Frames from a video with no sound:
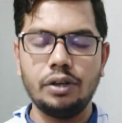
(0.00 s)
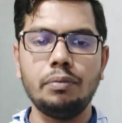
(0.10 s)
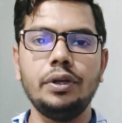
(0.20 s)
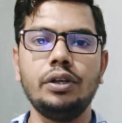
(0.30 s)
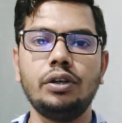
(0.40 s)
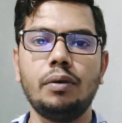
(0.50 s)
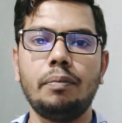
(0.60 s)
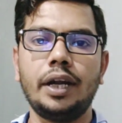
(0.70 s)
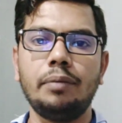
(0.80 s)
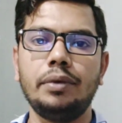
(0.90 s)
ভিন্ন ভিন্ন
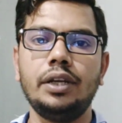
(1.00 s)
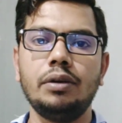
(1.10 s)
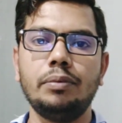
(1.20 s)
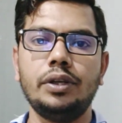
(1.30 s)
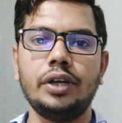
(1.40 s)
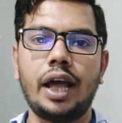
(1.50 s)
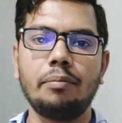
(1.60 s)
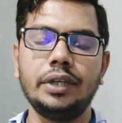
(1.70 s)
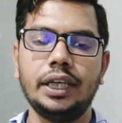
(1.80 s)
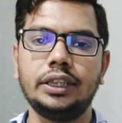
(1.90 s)
কোম্পানি ভিন্ন ভিন্ন
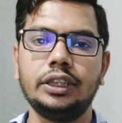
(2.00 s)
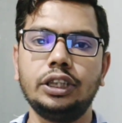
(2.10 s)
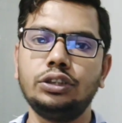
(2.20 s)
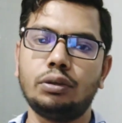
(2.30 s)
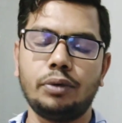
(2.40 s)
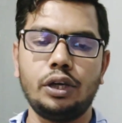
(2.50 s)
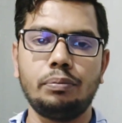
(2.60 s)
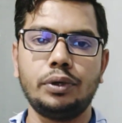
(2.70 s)
নাম নিয়ে এসেছে সময়ের